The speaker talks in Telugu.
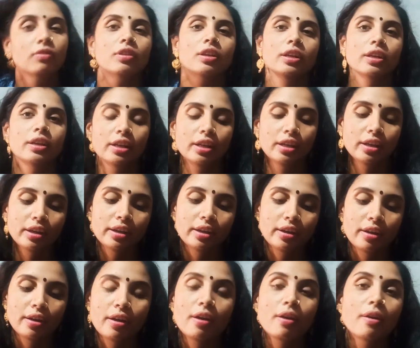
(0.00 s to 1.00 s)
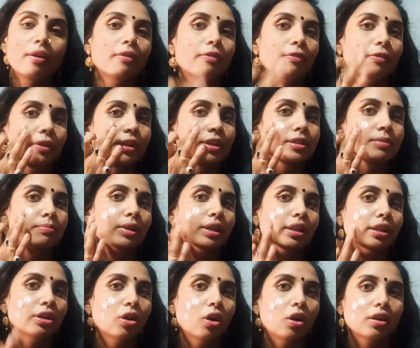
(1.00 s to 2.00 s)
దీన్ని ఫేస్
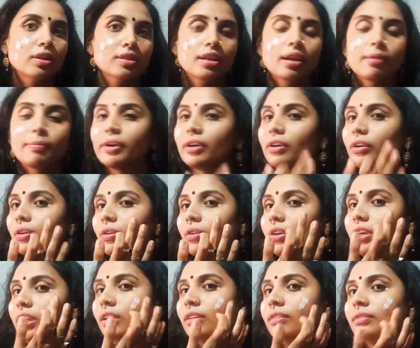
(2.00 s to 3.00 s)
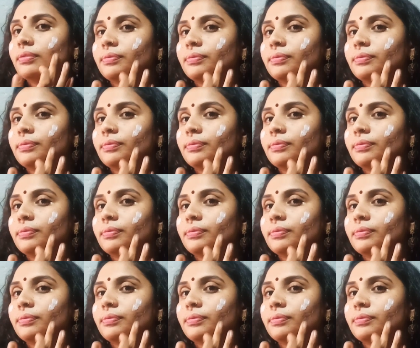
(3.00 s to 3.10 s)
మీద డాట్స్లో పెట్టుకొని